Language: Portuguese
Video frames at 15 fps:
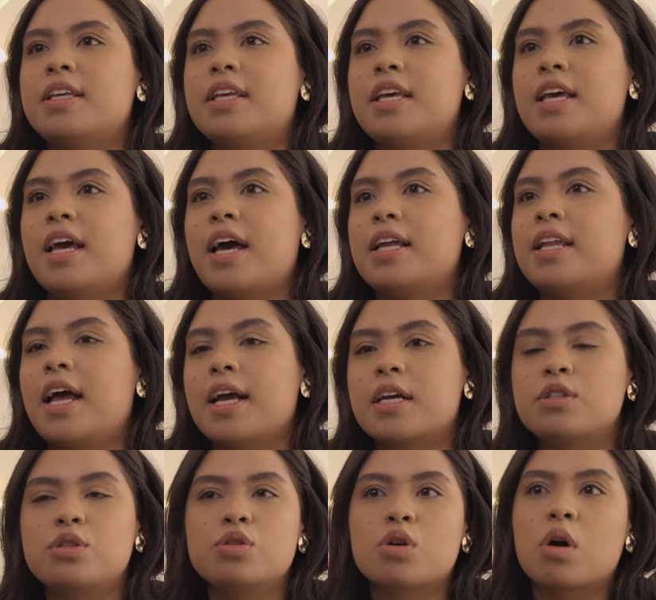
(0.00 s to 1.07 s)
que a ideia é
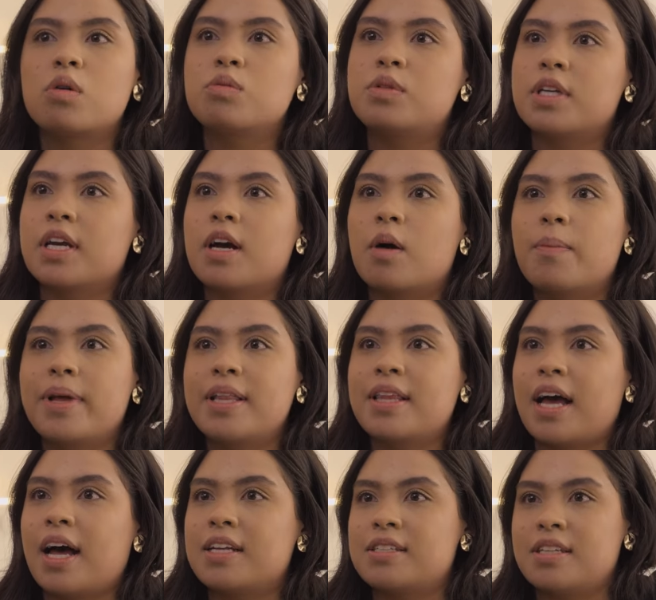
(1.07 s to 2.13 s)
que a gente consiga
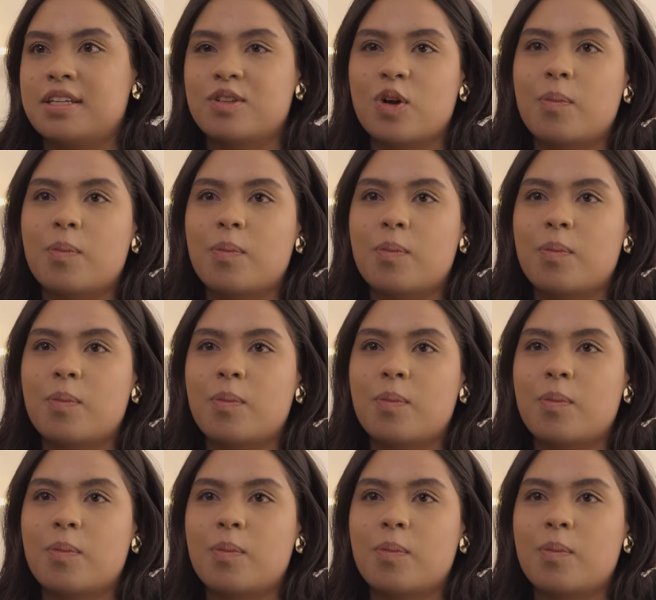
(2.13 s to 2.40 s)
aumentar, assim,